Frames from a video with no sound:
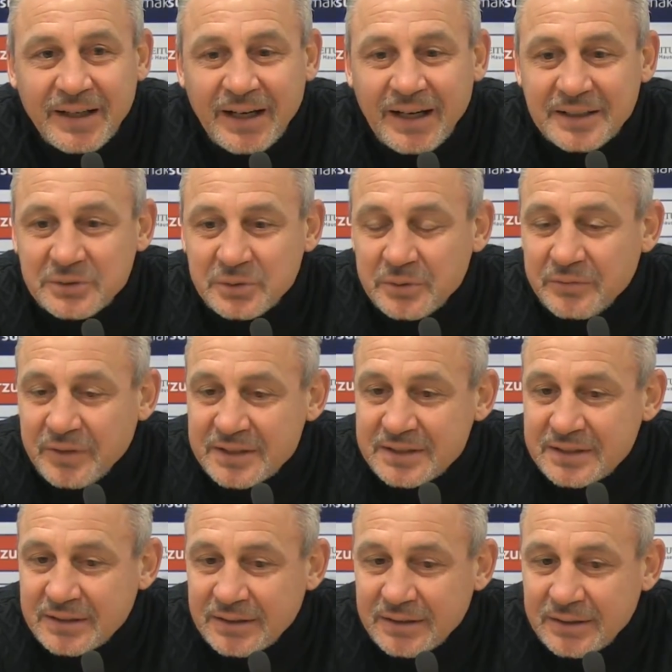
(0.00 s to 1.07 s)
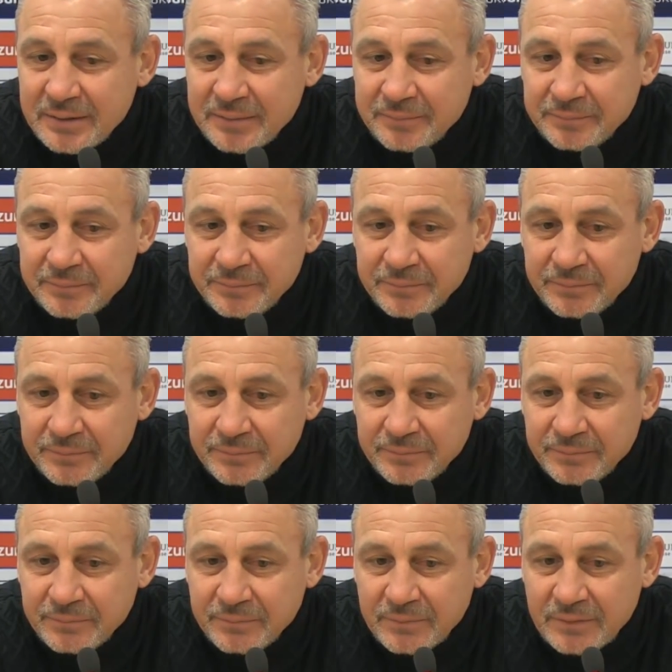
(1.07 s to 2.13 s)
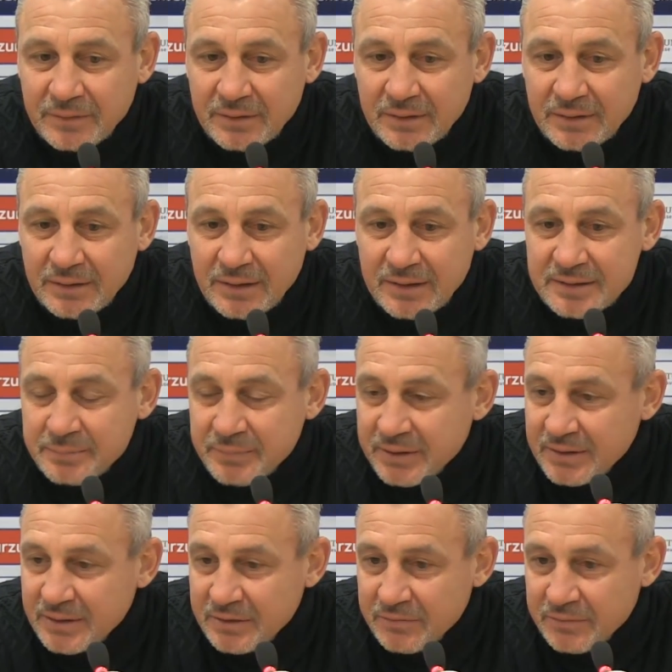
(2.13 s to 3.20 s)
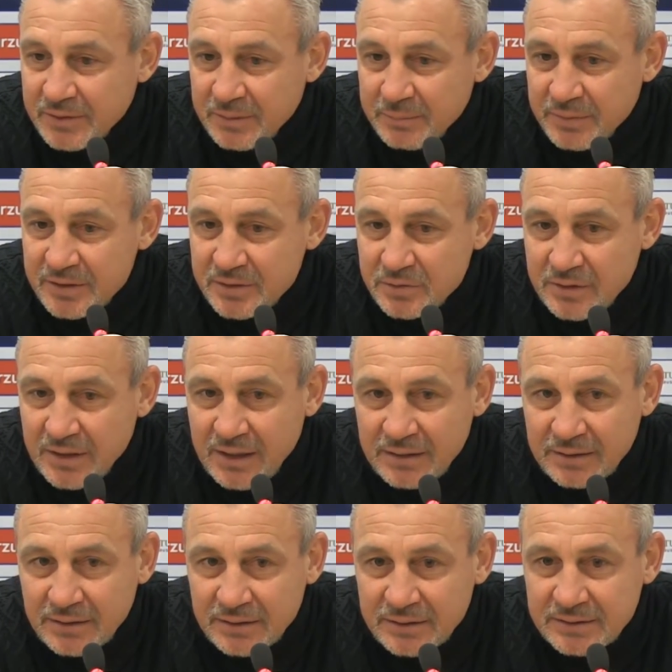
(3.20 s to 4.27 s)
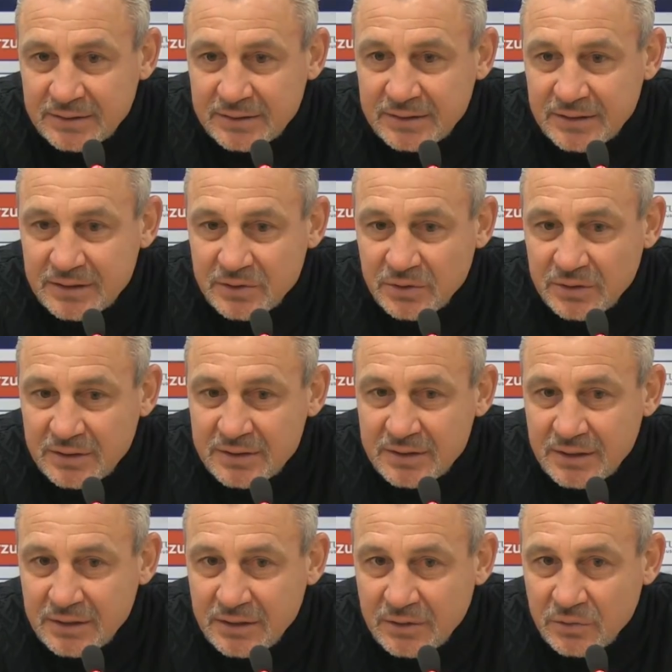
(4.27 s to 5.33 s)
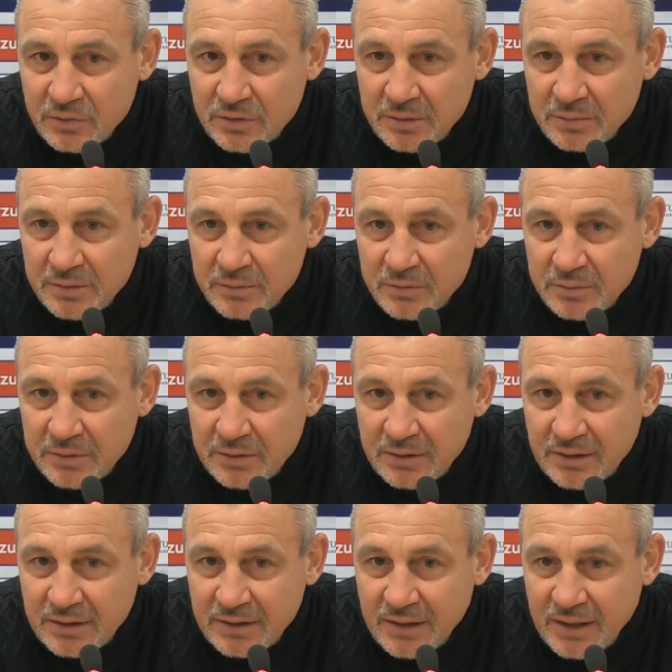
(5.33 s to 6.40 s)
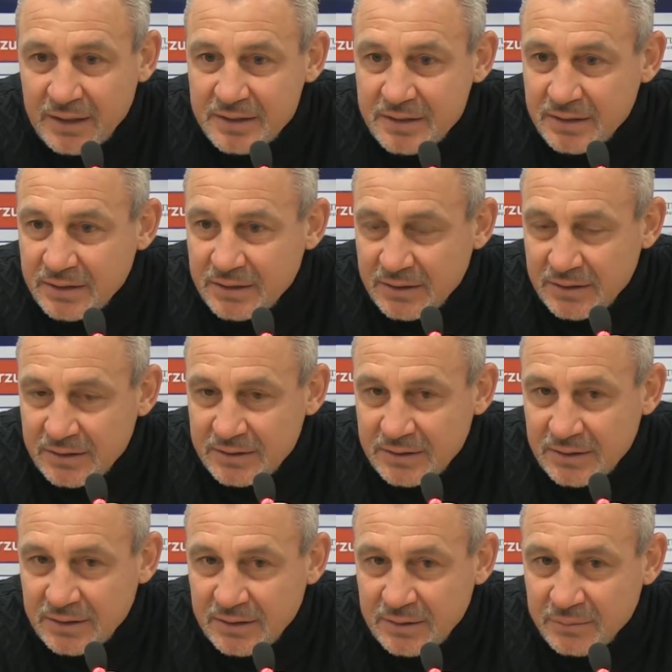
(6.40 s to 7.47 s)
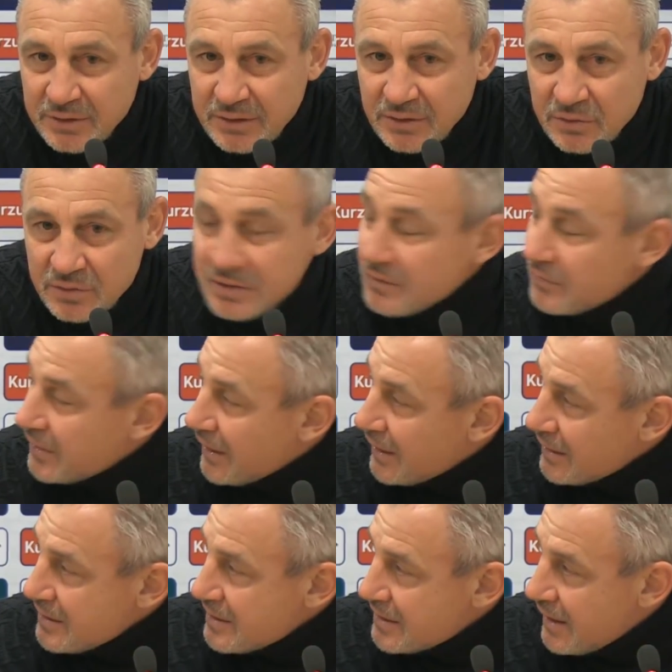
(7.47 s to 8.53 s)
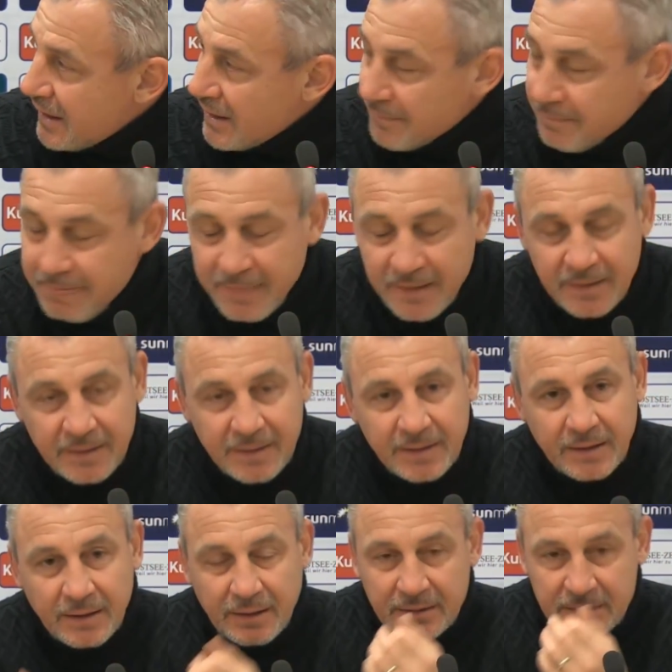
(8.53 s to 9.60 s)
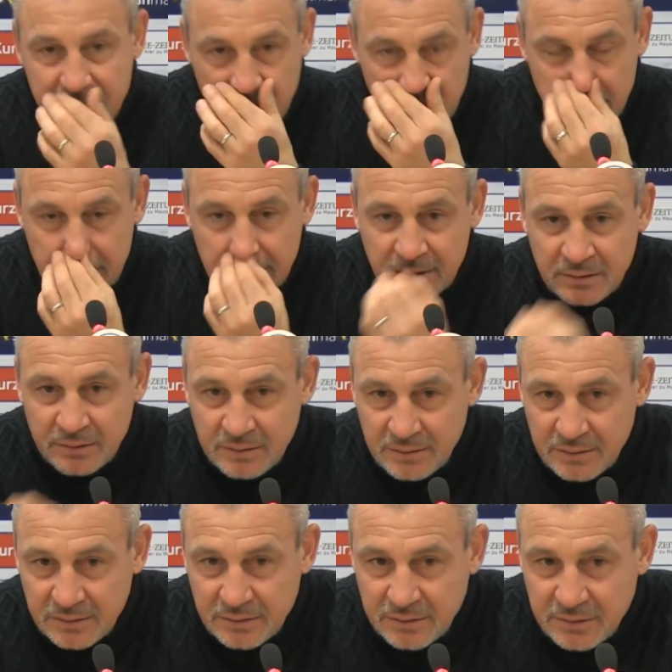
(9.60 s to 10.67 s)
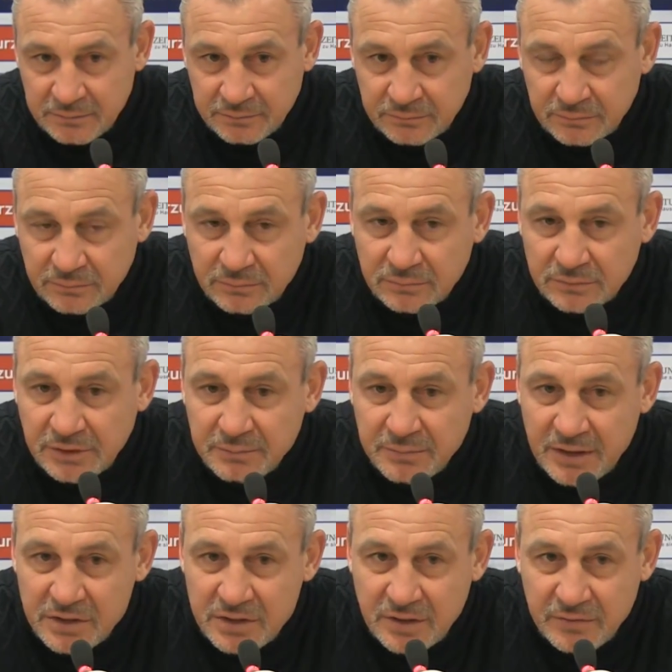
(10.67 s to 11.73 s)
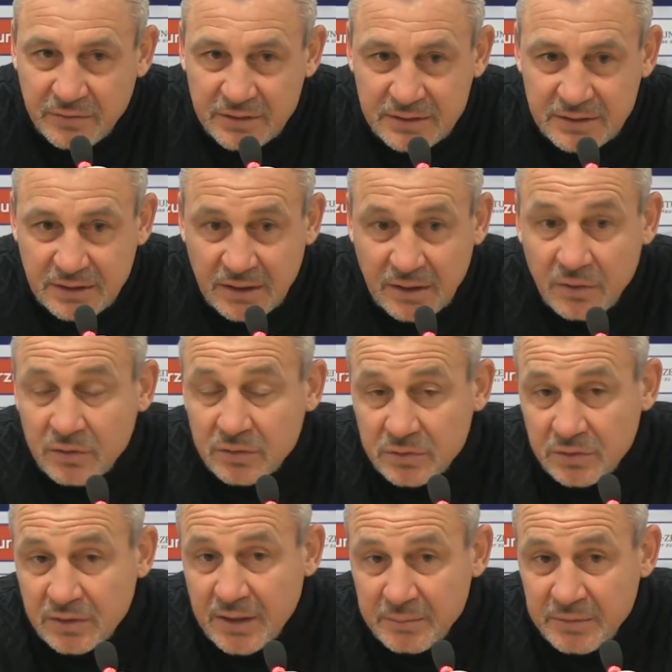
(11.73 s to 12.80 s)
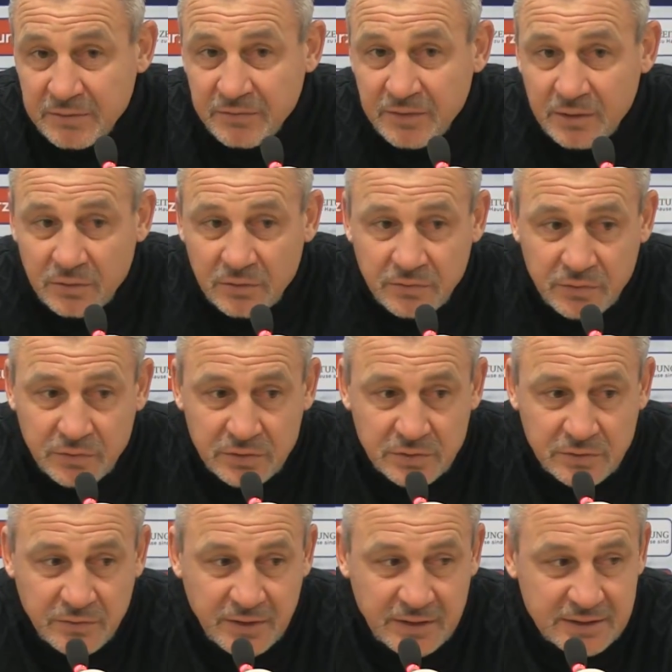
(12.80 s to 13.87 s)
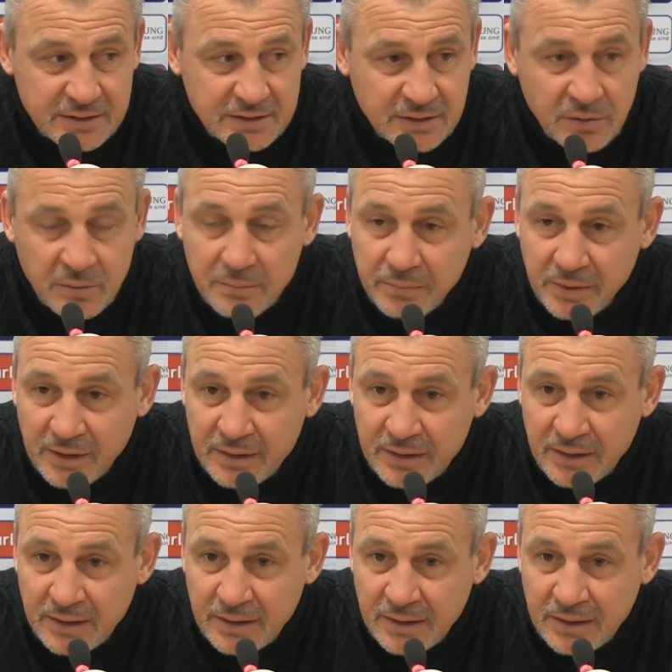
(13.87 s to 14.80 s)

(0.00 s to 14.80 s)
Also was ähm, das betrifft die Personalen, es ist ja so, dass der Nico Rieble momentan der Einzige ist äh, mit großen Fragenzeichen. Ansonsten, äh, die Mannschaft ist ja auch sogar mit viel Ofuso fast komplett.